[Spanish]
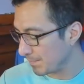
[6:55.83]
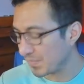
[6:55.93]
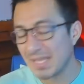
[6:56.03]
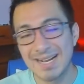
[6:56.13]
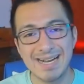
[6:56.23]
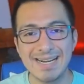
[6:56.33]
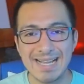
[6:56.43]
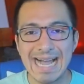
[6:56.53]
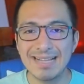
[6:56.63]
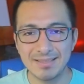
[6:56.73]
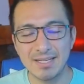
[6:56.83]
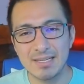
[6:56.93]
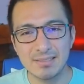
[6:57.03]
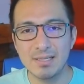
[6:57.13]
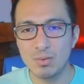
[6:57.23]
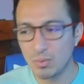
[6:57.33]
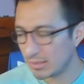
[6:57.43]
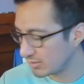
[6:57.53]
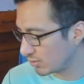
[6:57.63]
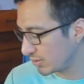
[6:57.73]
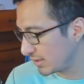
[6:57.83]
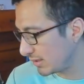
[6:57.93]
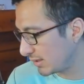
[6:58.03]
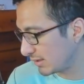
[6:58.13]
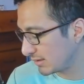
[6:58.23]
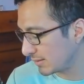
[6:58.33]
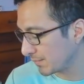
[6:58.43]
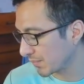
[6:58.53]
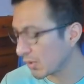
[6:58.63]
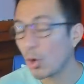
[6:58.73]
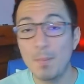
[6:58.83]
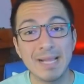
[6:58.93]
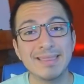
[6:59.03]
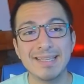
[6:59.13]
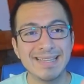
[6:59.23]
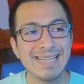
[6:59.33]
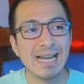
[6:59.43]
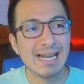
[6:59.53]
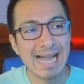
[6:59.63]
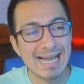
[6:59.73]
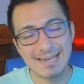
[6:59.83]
dejar atrás algunas cositas o mantener a,